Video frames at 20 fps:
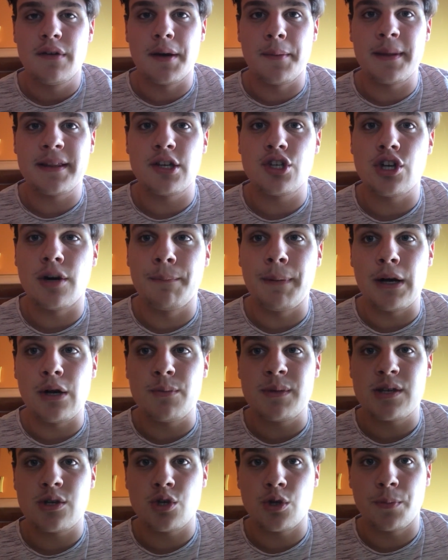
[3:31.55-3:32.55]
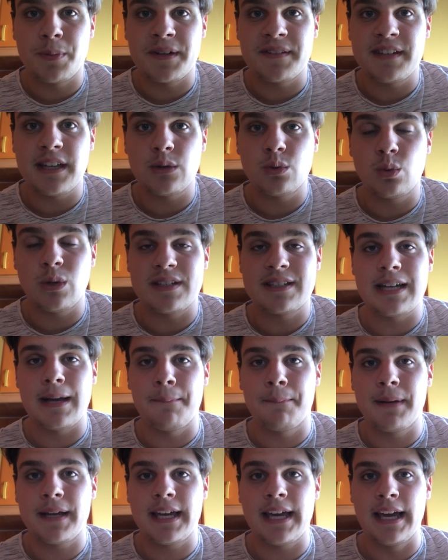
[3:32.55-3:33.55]
veramente Giampaolo mi sta sorprendendo, una
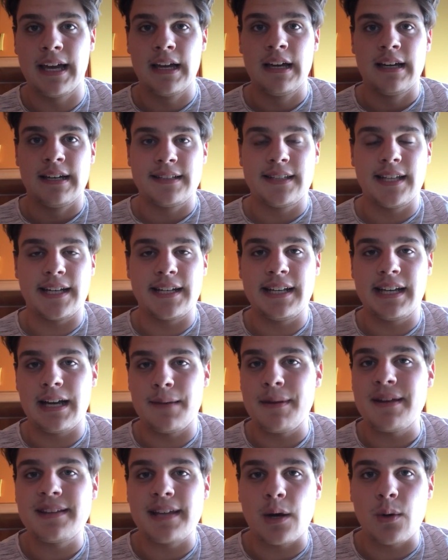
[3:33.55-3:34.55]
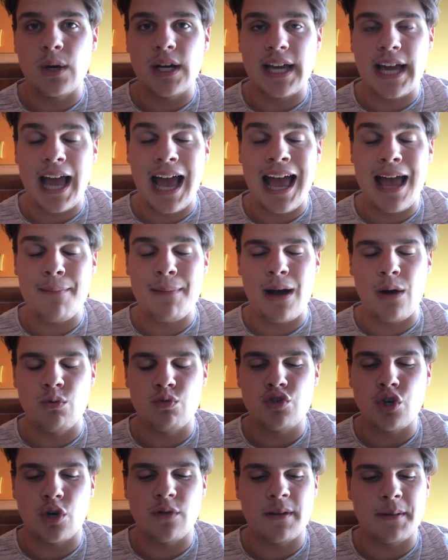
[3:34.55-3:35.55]
Samp che tecnicamente è quel che è ma ha
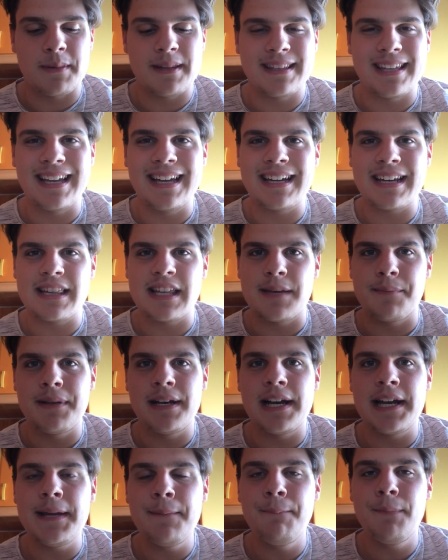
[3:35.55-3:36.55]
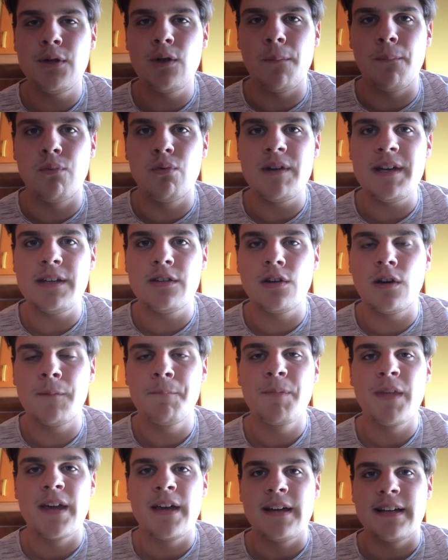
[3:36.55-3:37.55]
un gioco veramente incredibile, limpido,
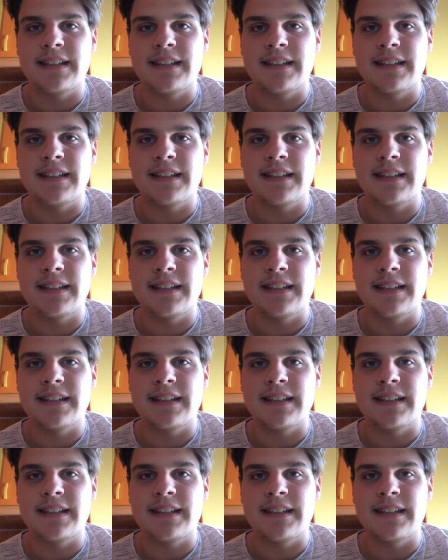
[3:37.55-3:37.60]
pulito,